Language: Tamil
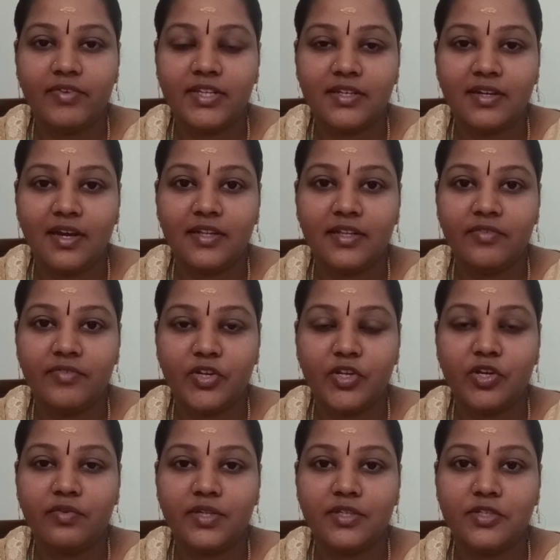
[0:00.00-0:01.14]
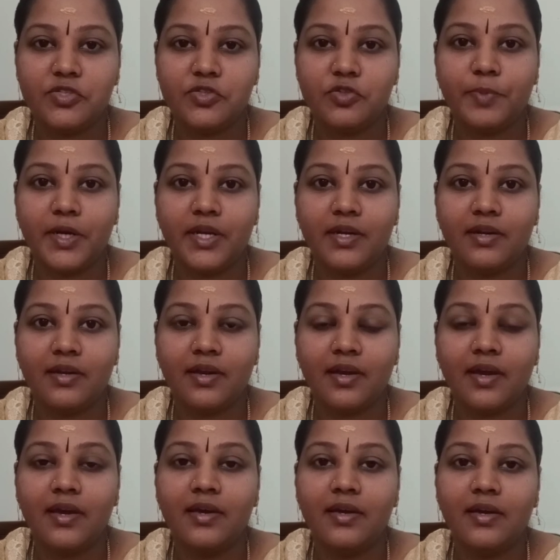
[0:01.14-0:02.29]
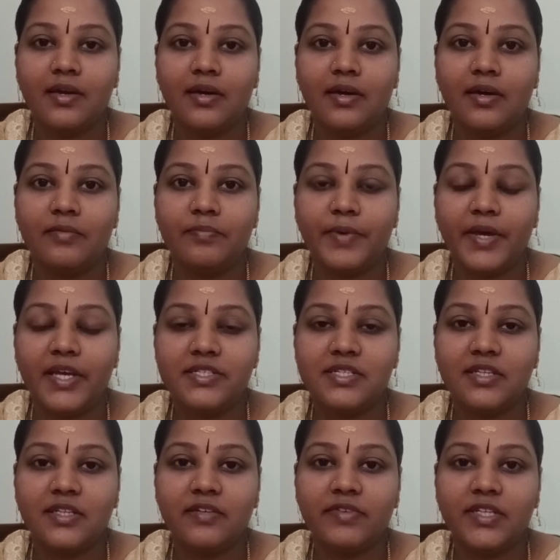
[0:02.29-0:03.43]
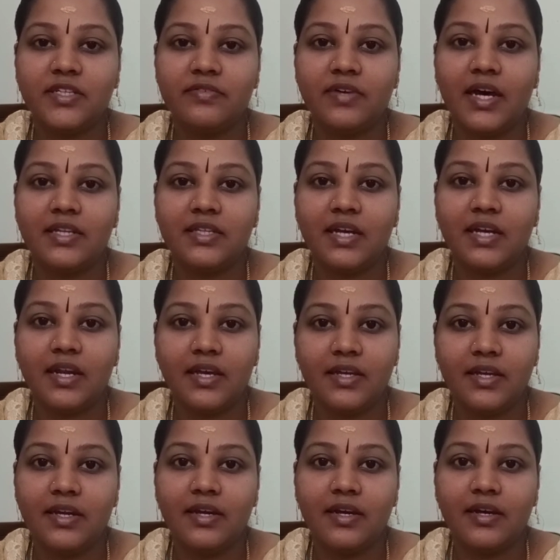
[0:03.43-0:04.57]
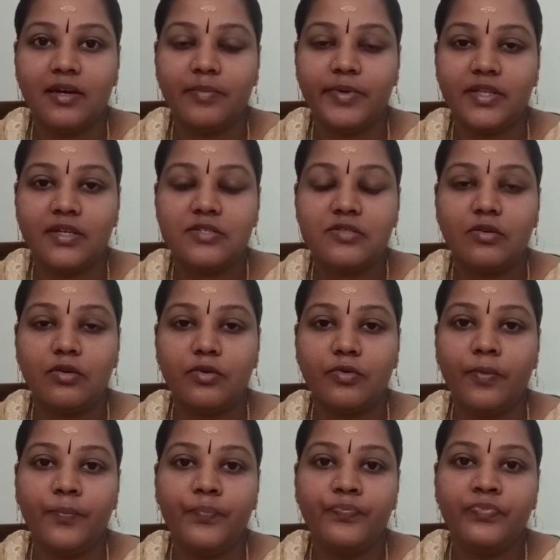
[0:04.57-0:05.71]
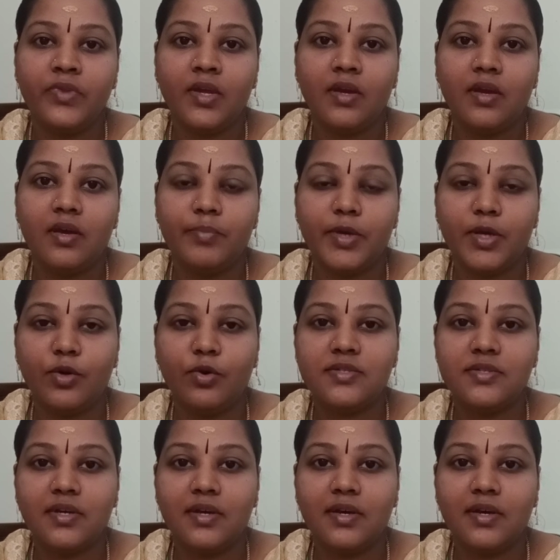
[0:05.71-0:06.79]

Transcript: வந்து நான் இந்த வீடியோ வந்து ஷூட் பண்ணிகிட்ருக்கேன் பேசுகிறதுக்கு வந்து வார்த்தைகளே இல்லை அப்படி தான் சொல்லணும் பிகாஸ்